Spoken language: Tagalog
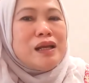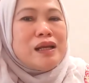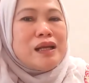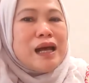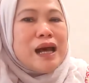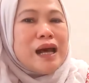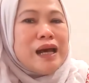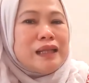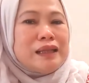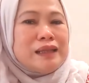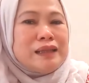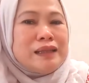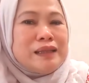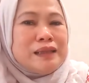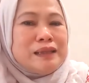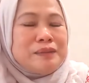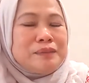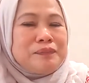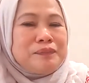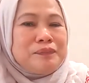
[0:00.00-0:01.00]
At
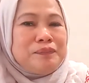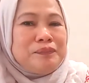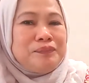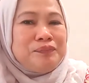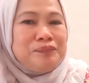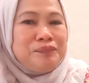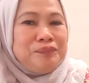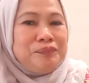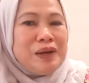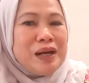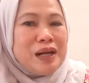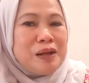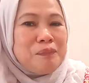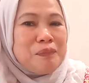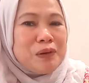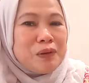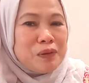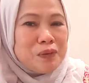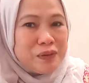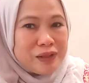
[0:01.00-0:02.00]
um, para
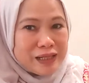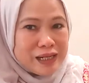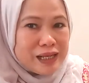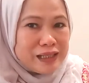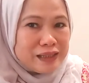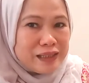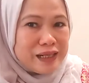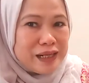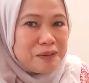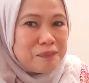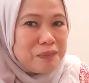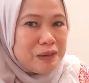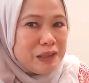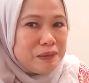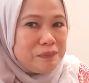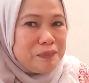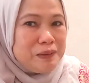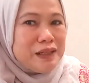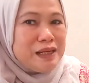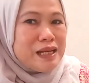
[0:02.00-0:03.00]
pag uwi natin ng
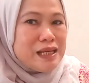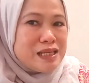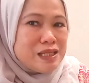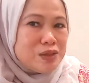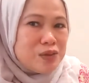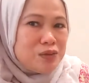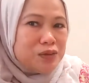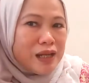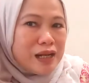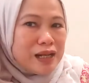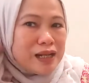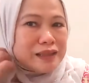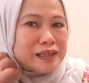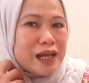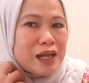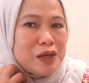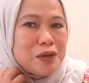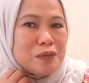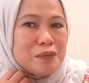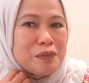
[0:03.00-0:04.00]
Pilipinas, doon na lang
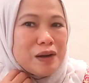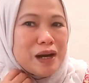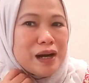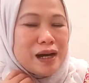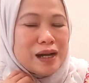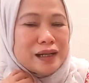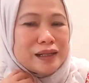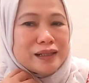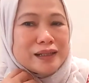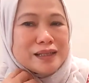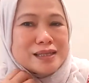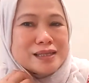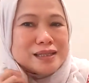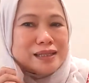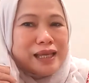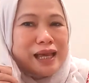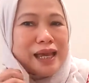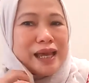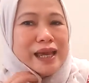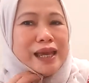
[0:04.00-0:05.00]
tayo
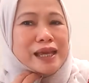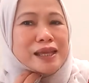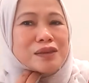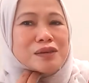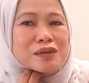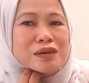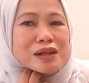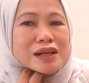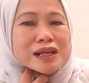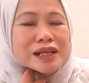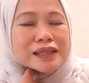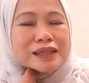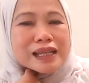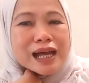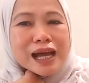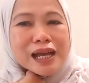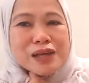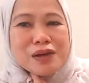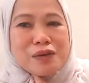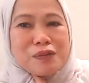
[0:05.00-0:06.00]
mag-stay, doon na lang
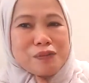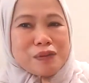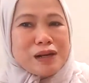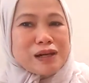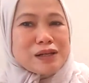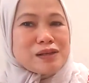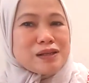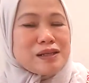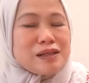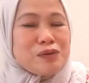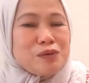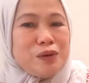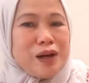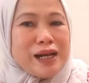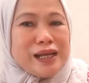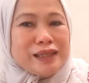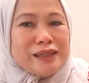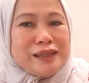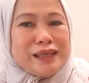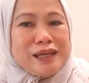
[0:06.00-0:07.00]
tayo
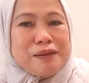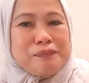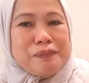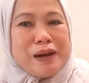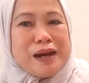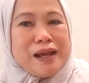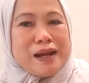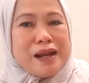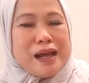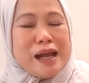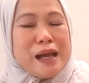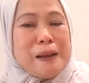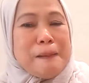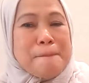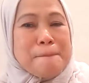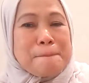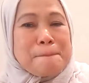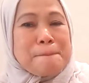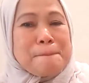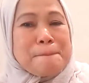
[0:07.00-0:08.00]
mag-YT para
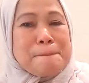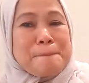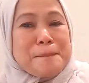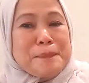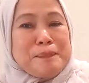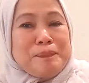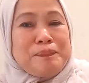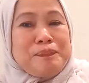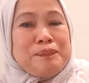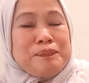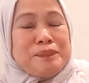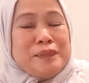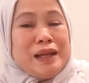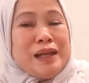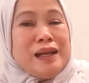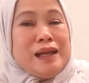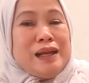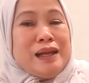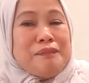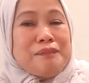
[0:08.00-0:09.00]

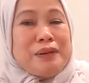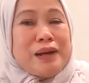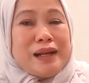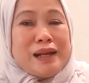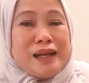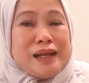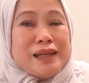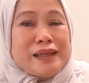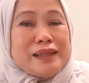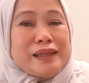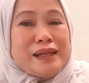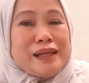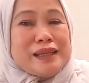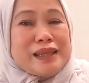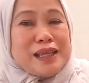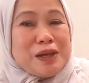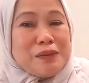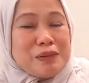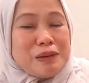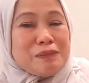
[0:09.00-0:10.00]
para hindi na
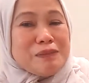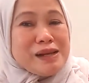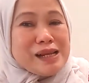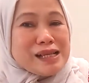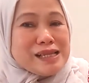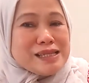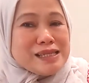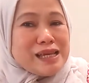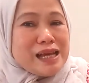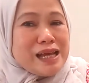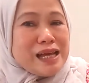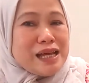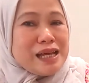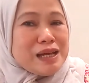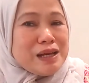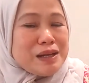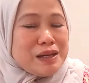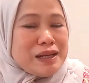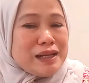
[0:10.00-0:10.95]
tayo babalik sa